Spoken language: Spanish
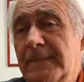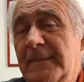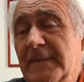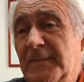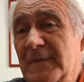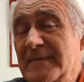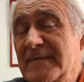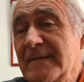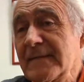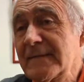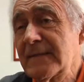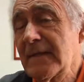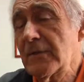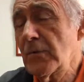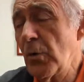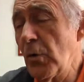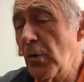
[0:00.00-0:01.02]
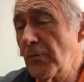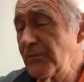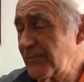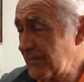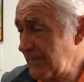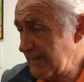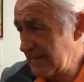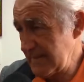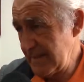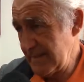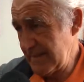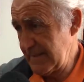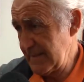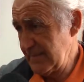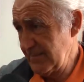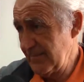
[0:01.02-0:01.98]
Se presentan 11
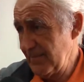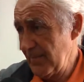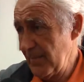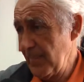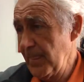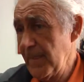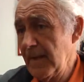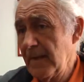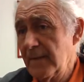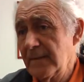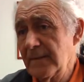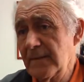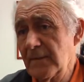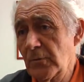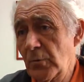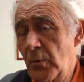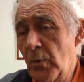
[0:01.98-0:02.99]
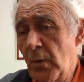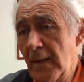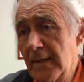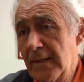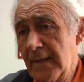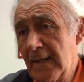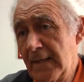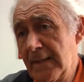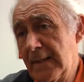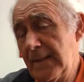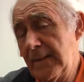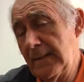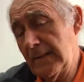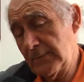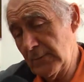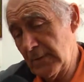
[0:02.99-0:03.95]
talleres, de los cuales
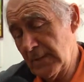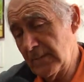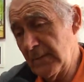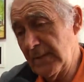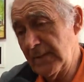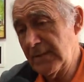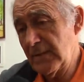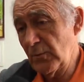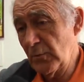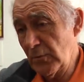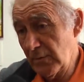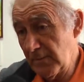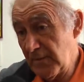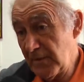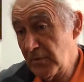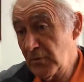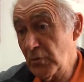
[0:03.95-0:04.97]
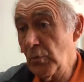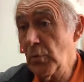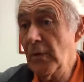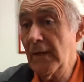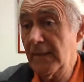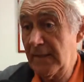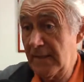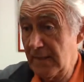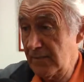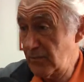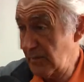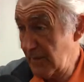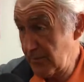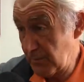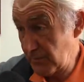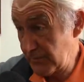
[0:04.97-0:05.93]
hay naturalmente uno de pintura, que
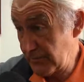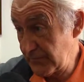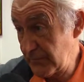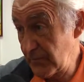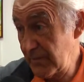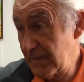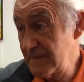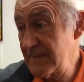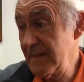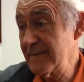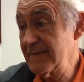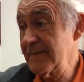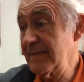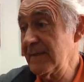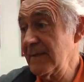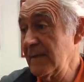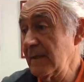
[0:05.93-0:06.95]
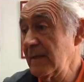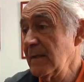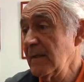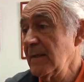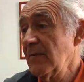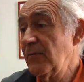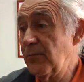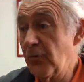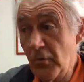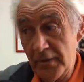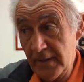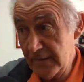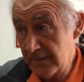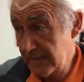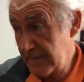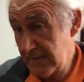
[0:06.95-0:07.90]
es una exposición que se hace en el
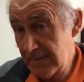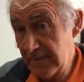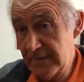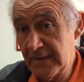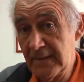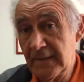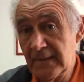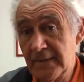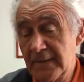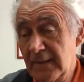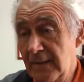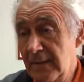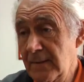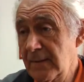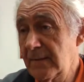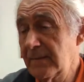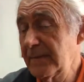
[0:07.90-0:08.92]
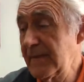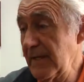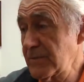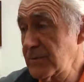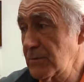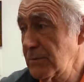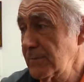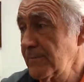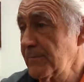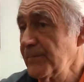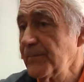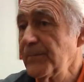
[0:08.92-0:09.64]
foyer del, teatro.